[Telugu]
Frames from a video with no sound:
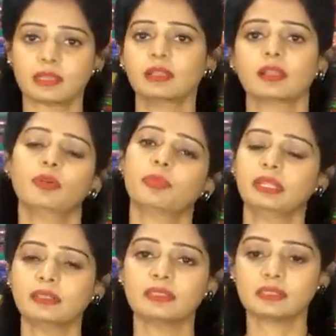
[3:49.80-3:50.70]
పీచ్ కలర్లో
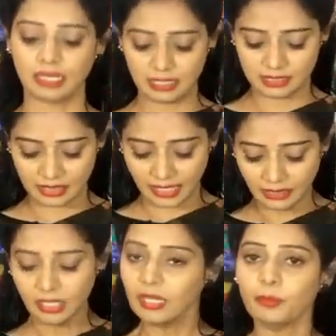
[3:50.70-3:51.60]
ప్రింటెడ్ స్టైల్
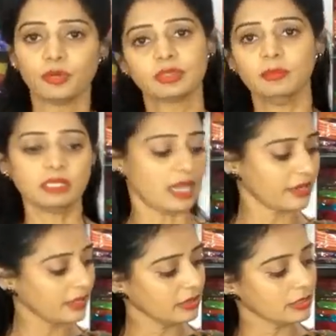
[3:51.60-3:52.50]
డిజైన్ మొత్తం
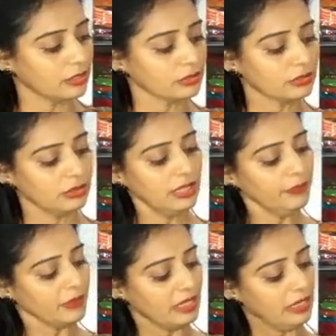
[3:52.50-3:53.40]
శారీ అంతా
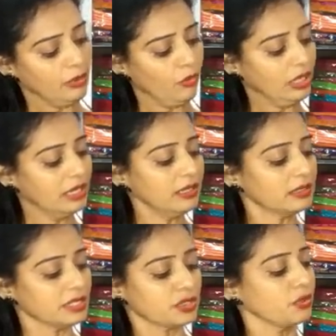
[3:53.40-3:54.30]
ఉంటుంది ఈ గోల్డ్
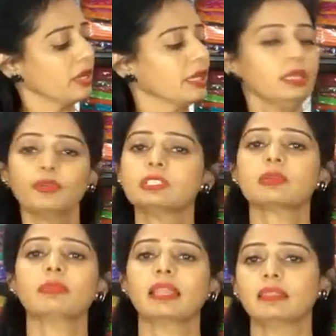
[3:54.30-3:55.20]
కలర్ టిష్యూ అనేది
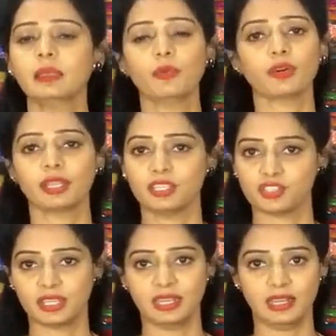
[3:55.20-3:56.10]
కొంచెం లెంతీ బోర్డర్
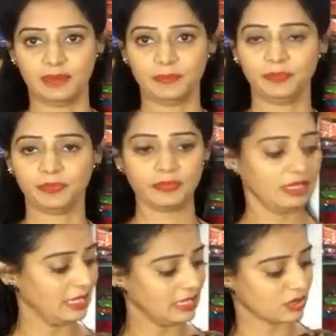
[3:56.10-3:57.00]
ఇచ్చారు ఇలా
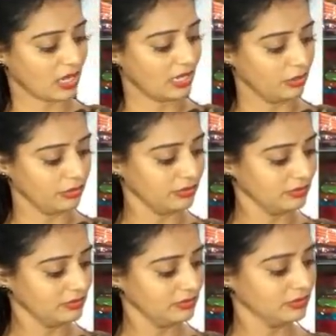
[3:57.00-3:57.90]
ఈ స్టైల్లో
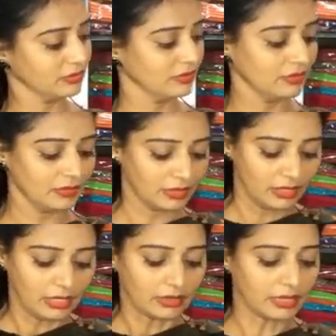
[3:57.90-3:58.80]

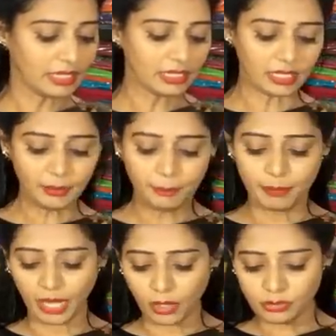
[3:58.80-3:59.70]
దీనికి
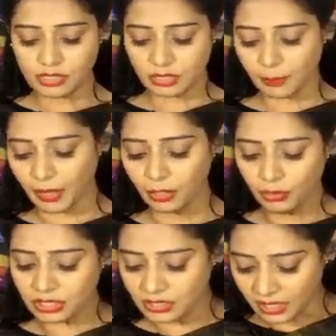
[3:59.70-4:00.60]
బ్లౌజ్
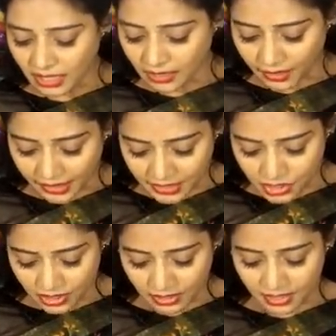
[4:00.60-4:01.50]
పళ్ళు వచ్చేసరికి ఇట్లా
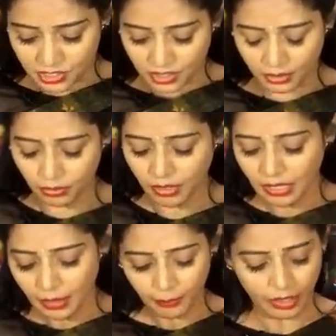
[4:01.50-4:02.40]
రెడిష్ కలర్ ఇచ్చారు
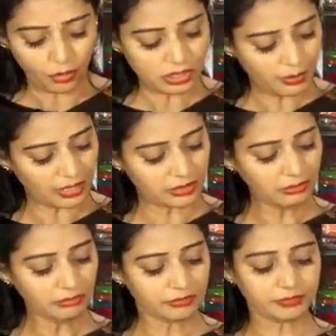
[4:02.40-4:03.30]
బ్లౌజ్
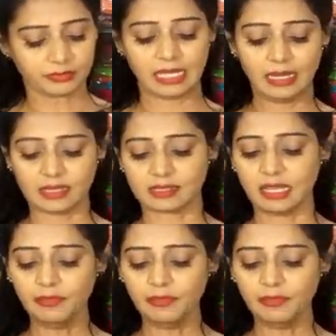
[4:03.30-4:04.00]
మాత్రం ఇలా